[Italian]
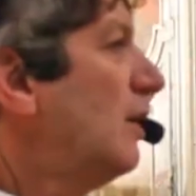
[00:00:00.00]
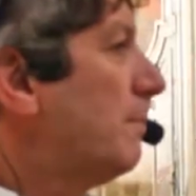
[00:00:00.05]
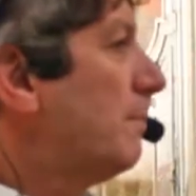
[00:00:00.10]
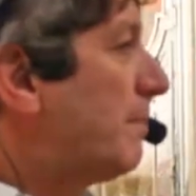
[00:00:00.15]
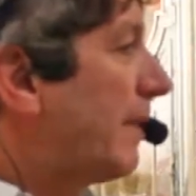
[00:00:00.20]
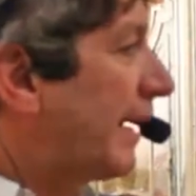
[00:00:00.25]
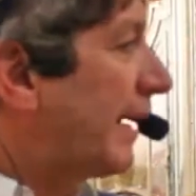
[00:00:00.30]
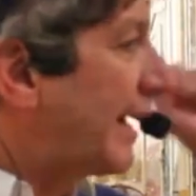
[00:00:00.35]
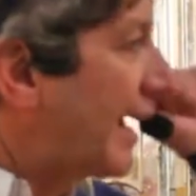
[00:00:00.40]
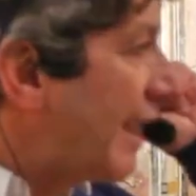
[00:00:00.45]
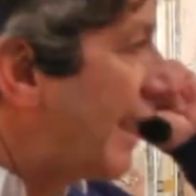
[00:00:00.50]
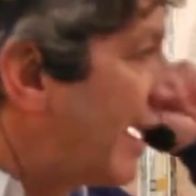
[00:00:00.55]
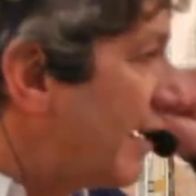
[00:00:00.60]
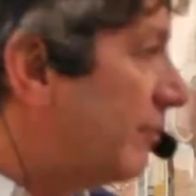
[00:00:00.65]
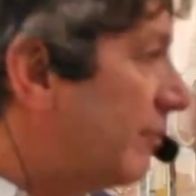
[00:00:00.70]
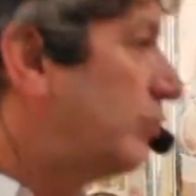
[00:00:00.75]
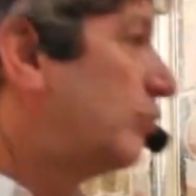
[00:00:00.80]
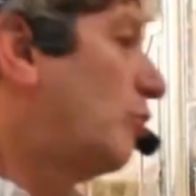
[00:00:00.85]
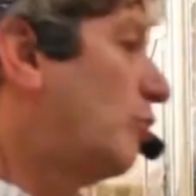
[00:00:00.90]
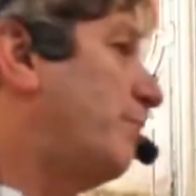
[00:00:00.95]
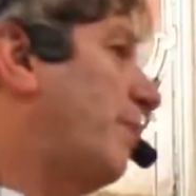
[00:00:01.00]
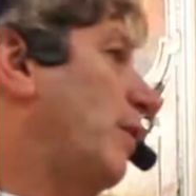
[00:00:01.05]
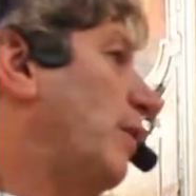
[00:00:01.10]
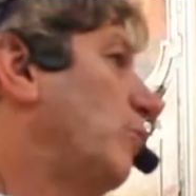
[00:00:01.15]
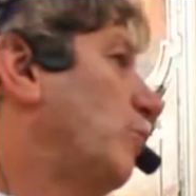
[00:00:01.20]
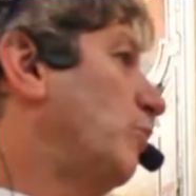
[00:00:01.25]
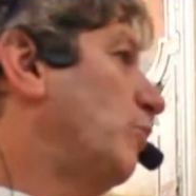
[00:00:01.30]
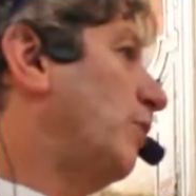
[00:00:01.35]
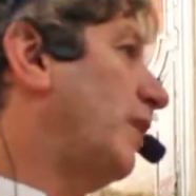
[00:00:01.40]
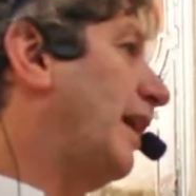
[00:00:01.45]
perché hai avuto
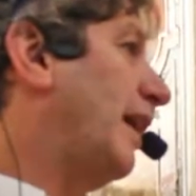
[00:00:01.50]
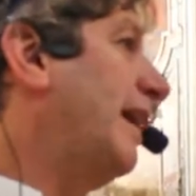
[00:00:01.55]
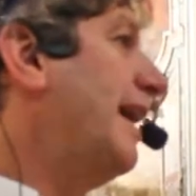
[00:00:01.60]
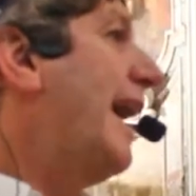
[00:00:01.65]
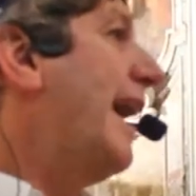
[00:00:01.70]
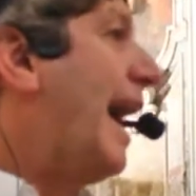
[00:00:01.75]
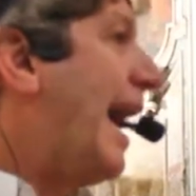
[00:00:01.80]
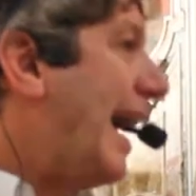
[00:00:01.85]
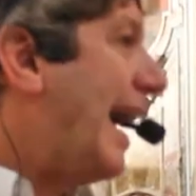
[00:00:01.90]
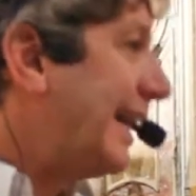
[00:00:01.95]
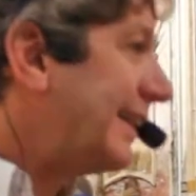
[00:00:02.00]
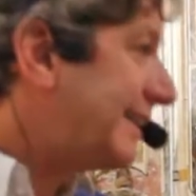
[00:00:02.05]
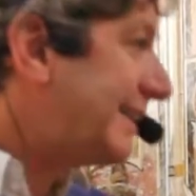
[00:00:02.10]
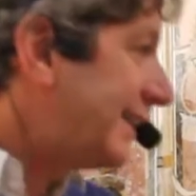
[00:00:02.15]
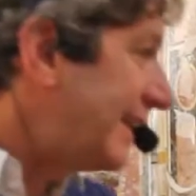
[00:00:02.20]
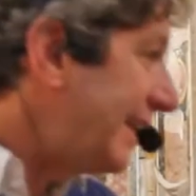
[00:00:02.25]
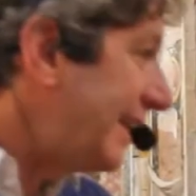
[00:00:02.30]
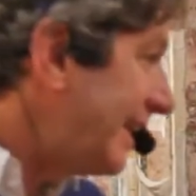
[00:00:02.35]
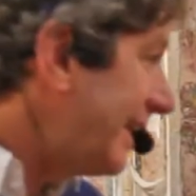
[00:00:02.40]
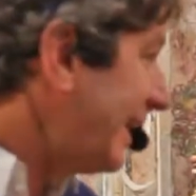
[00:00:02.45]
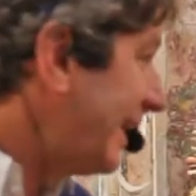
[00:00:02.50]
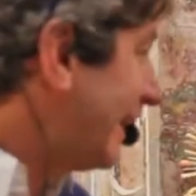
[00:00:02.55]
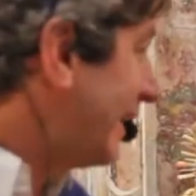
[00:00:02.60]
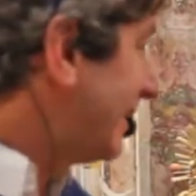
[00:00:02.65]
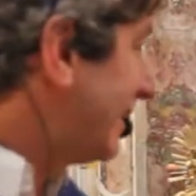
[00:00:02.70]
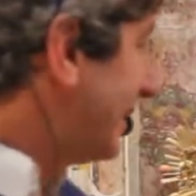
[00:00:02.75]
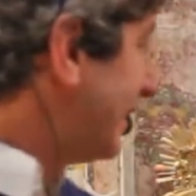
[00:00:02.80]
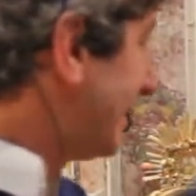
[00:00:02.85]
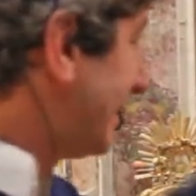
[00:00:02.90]
paura, a te che ti